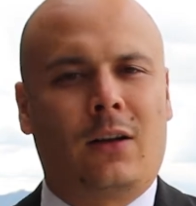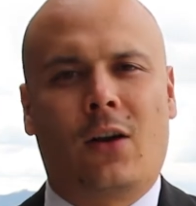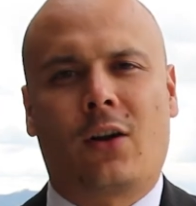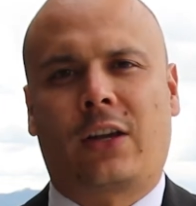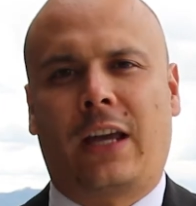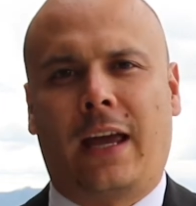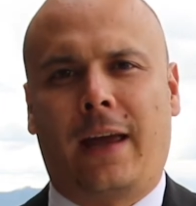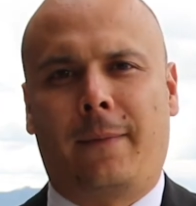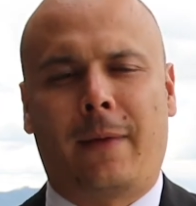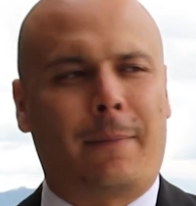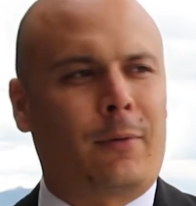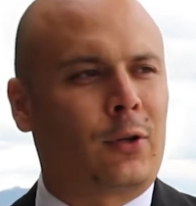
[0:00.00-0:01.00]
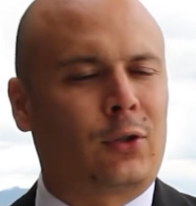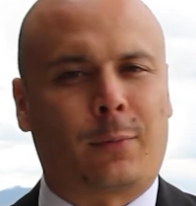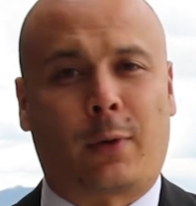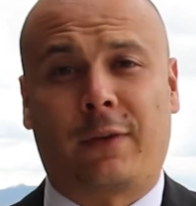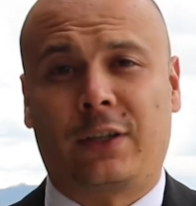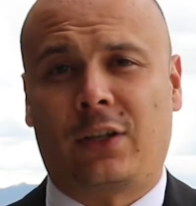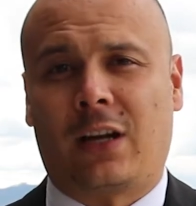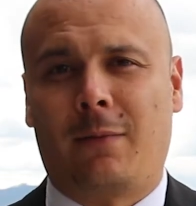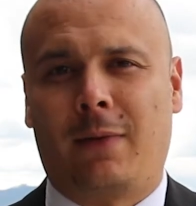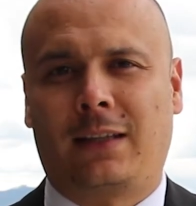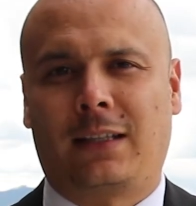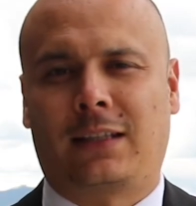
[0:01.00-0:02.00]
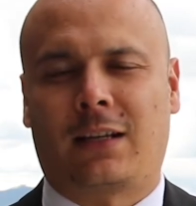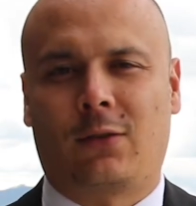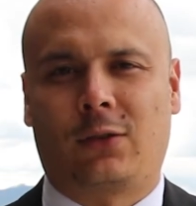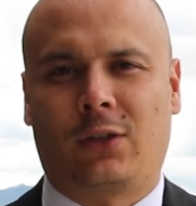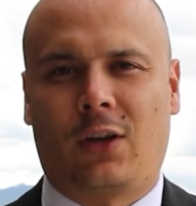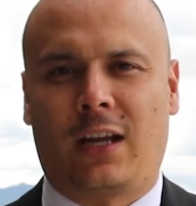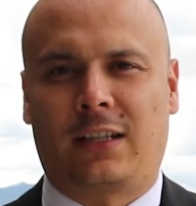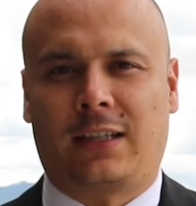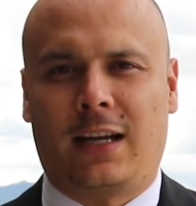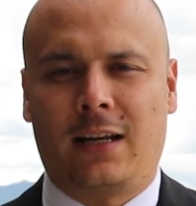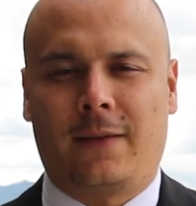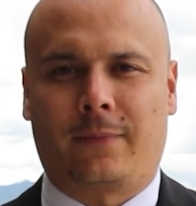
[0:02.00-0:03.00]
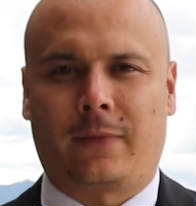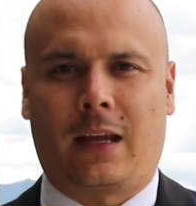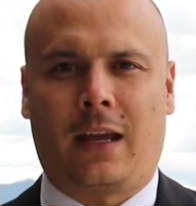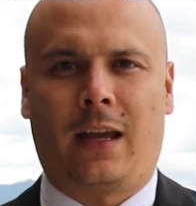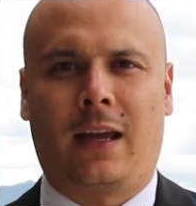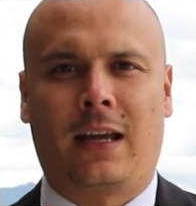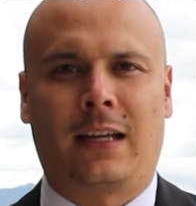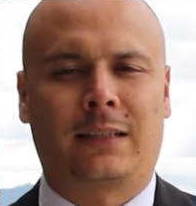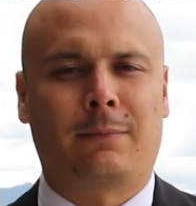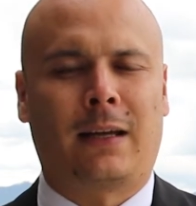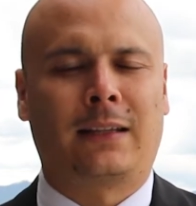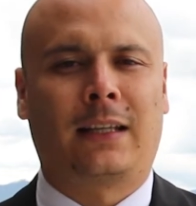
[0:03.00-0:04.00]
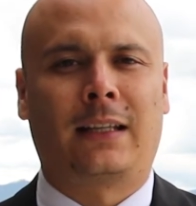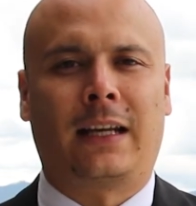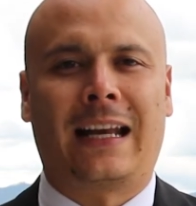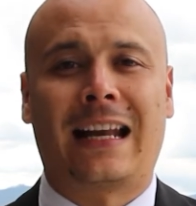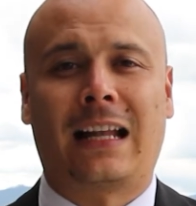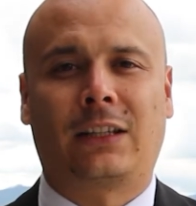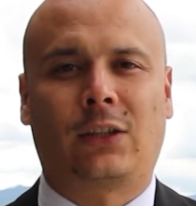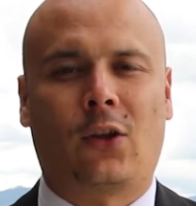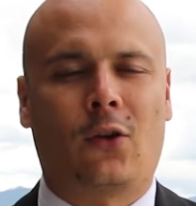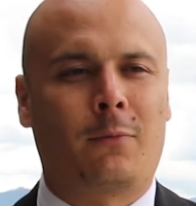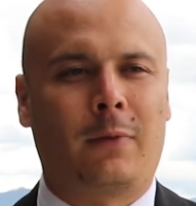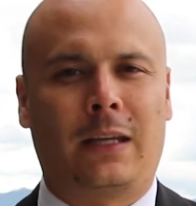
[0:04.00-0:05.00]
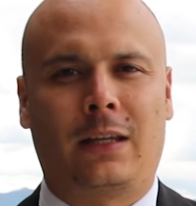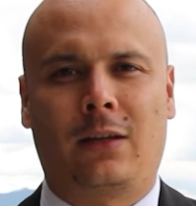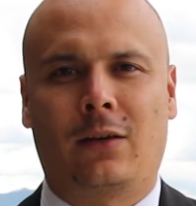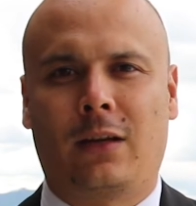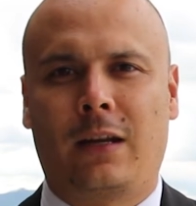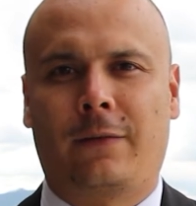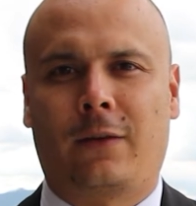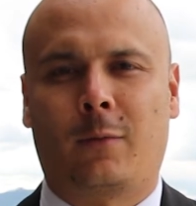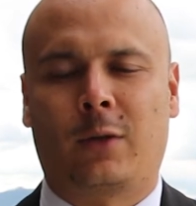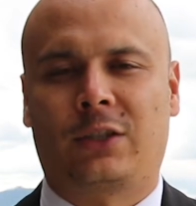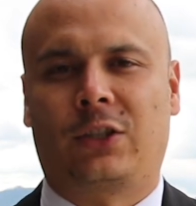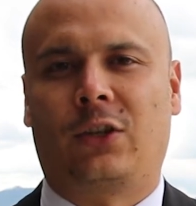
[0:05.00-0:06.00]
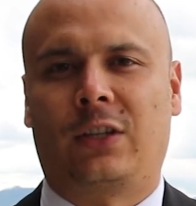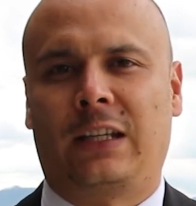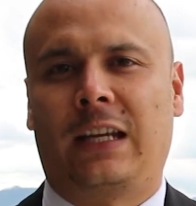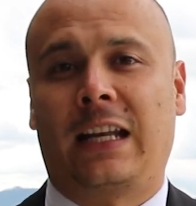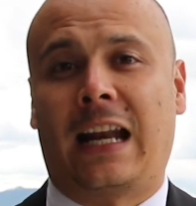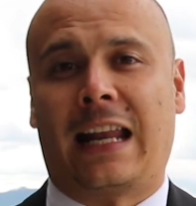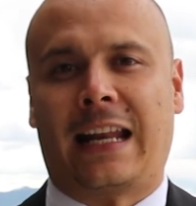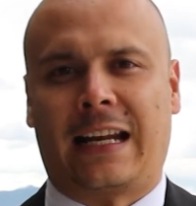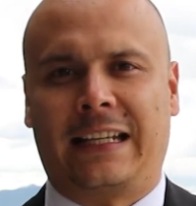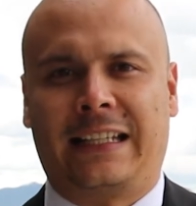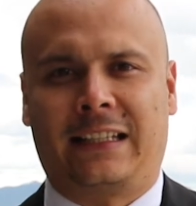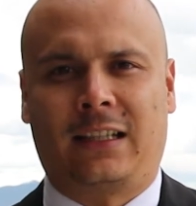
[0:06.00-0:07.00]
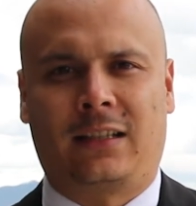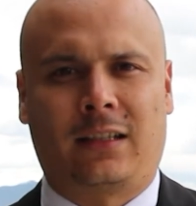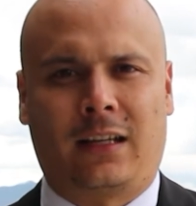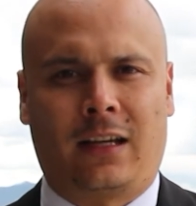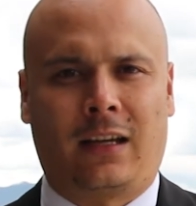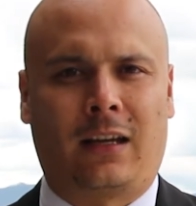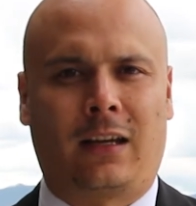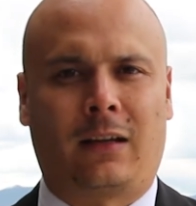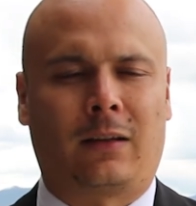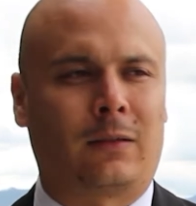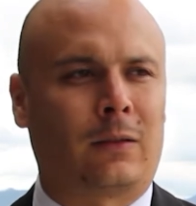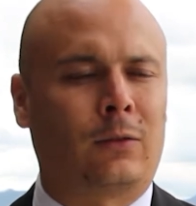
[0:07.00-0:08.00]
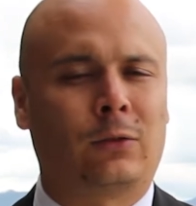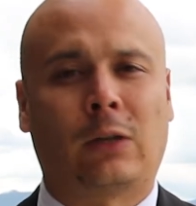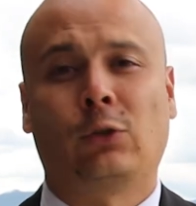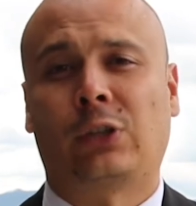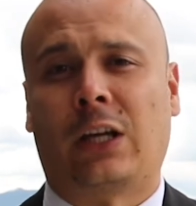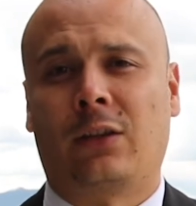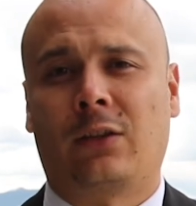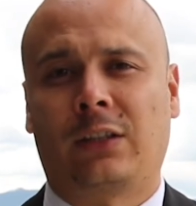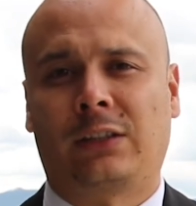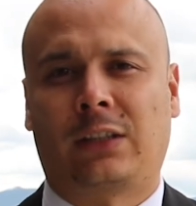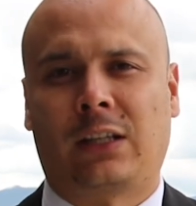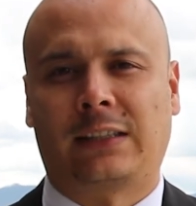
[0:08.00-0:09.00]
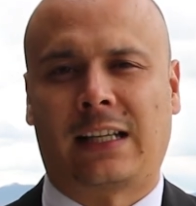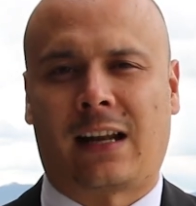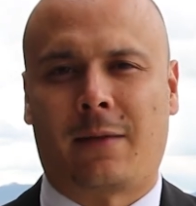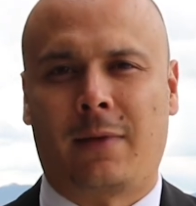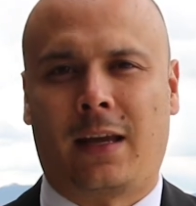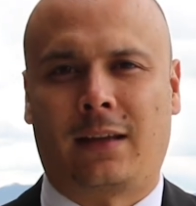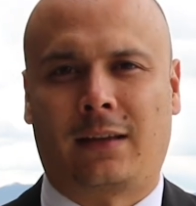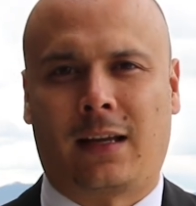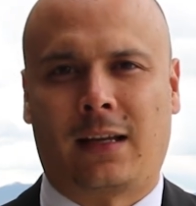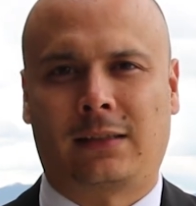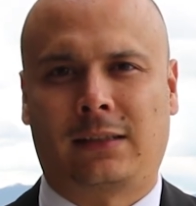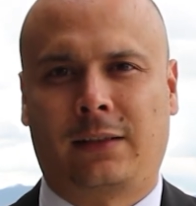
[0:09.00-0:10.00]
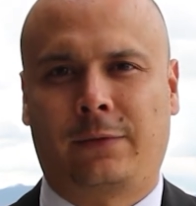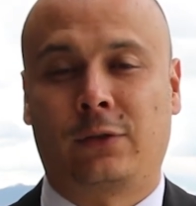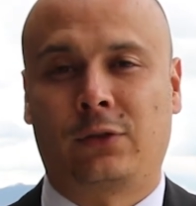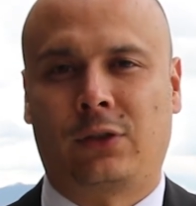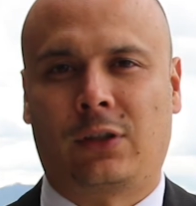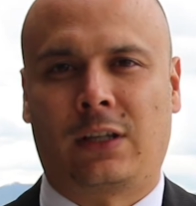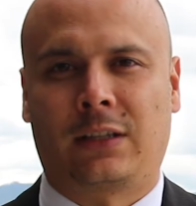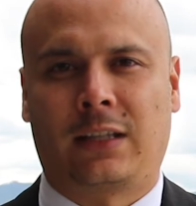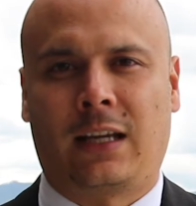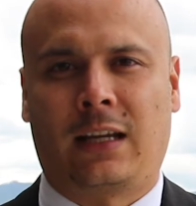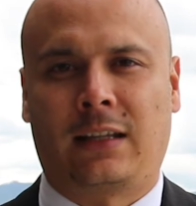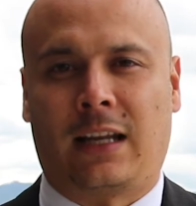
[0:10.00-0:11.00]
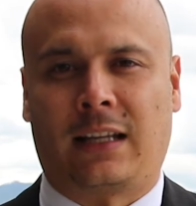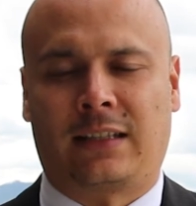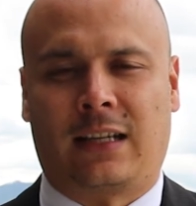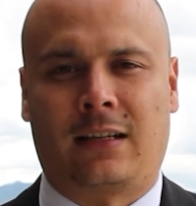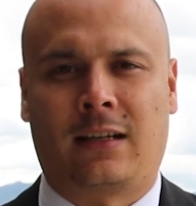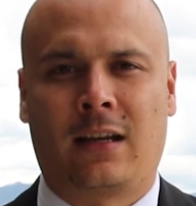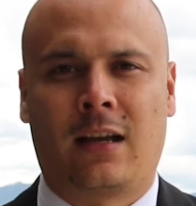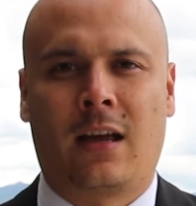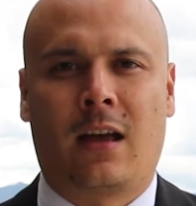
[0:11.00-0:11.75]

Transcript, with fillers: Lo que me aportó profesionalmente este curso de Excel es mantener el alto dominio de la información y en el análisis eh, usando estas herramientas y funciones de, del Excel,